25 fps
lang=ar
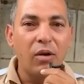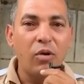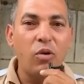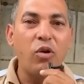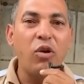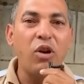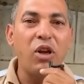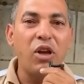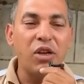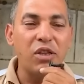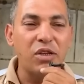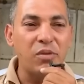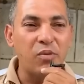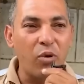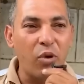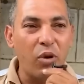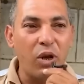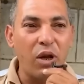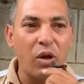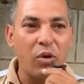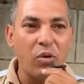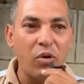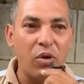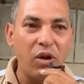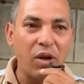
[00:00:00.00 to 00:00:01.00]
كل اسبوع
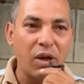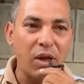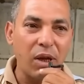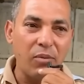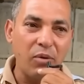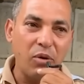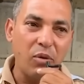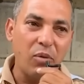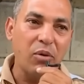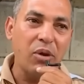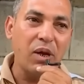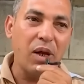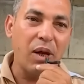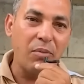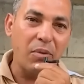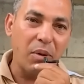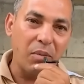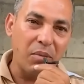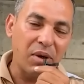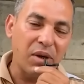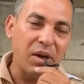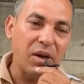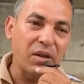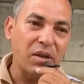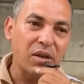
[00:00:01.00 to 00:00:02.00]
ولا كل كام يوم كده
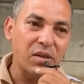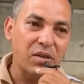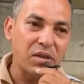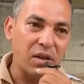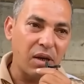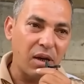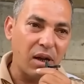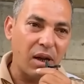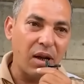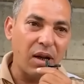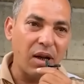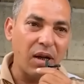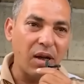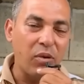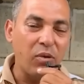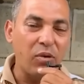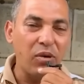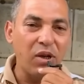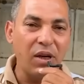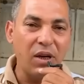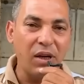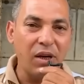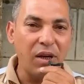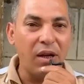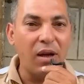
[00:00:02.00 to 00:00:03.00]
ما ميكي يتصل عليا
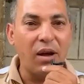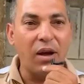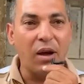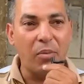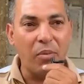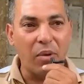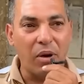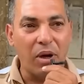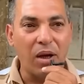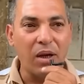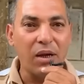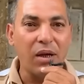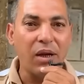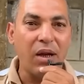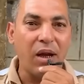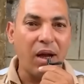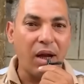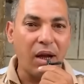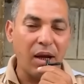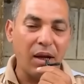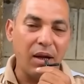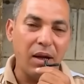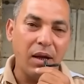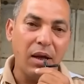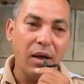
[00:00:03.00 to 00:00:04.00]
ويقول لي ايه الاخبار ايه
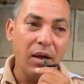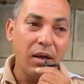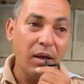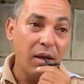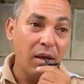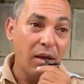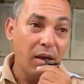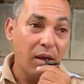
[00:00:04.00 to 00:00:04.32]
الحاله